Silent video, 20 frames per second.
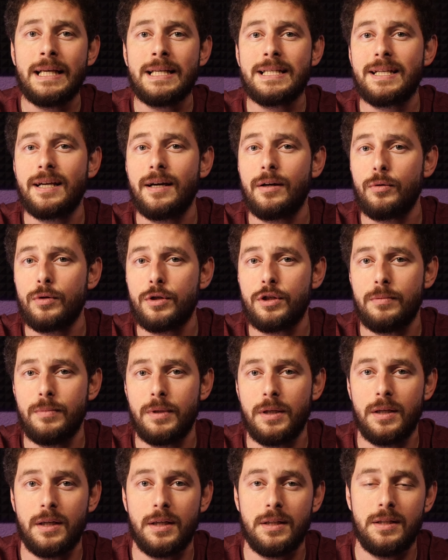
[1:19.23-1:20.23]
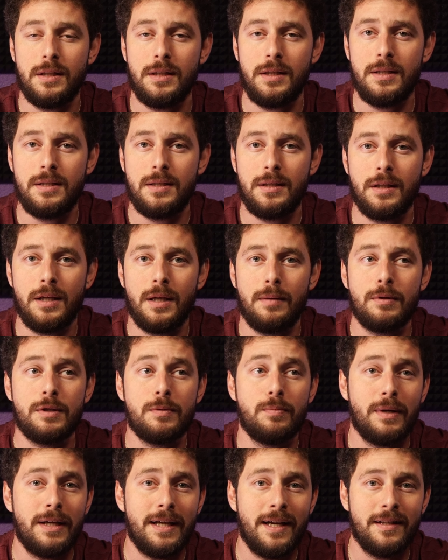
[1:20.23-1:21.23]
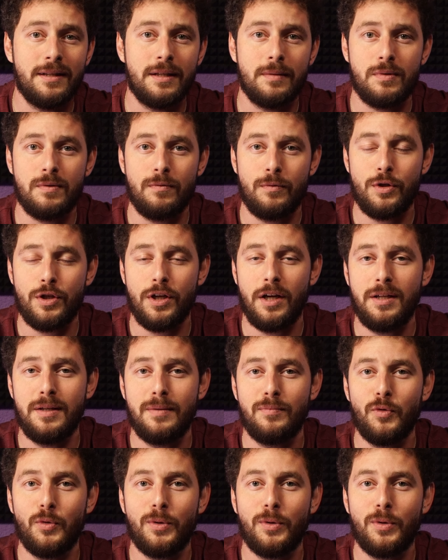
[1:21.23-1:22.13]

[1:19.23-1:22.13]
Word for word: с хорошими характеристиками, с приятным звучанием.